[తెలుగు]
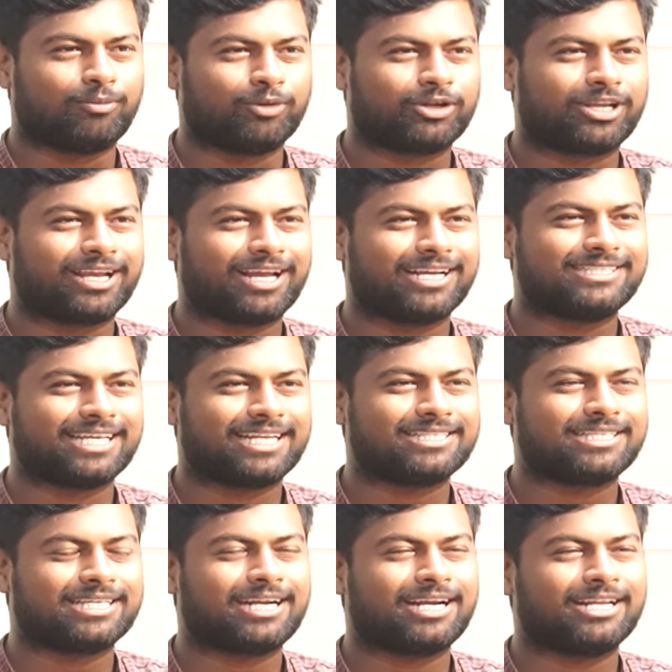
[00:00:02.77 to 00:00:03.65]
ముఖ్యంగా
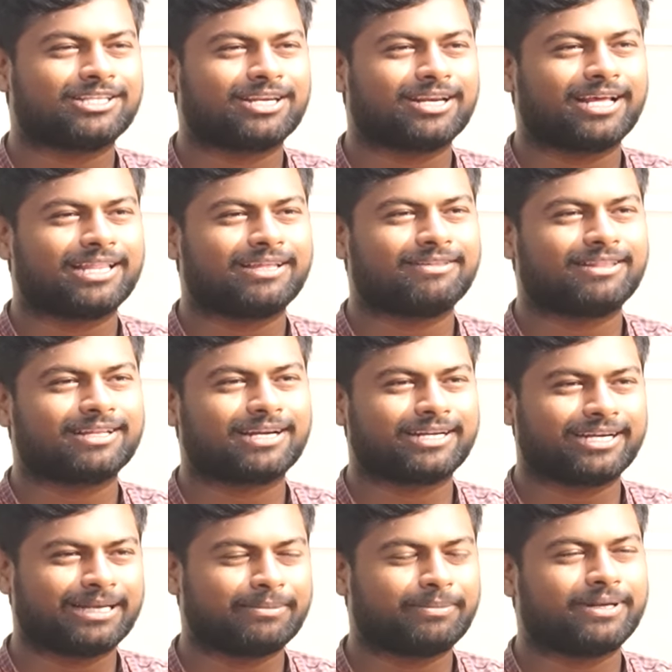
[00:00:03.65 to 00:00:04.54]
జనసేన నేతలకి
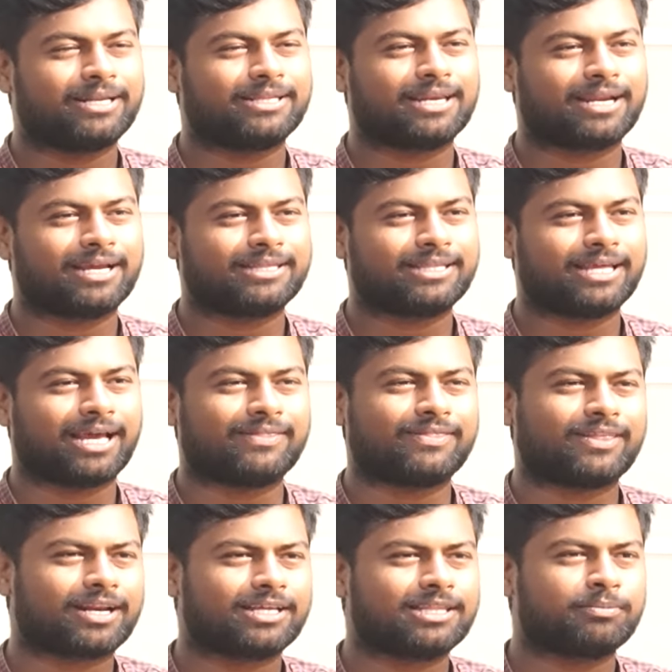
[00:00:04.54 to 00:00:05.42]
అదేవిధంగా టీడీపీ నేతలకి అయితే
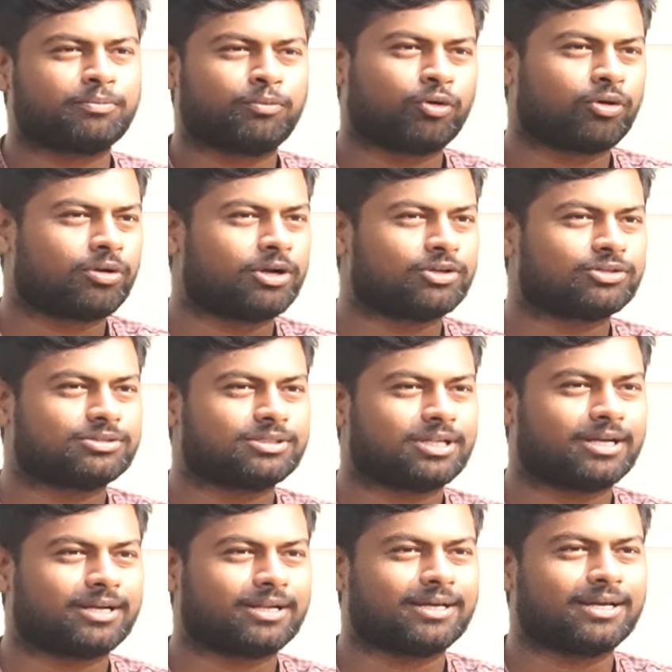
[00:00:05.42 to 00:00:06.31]
అంతర్గత పోరు
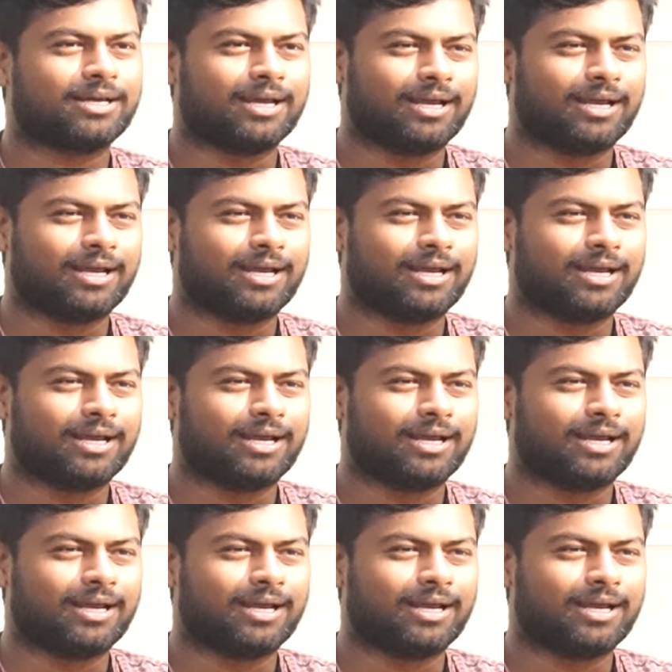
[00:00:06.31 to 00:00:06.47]
నడుస్తుందంట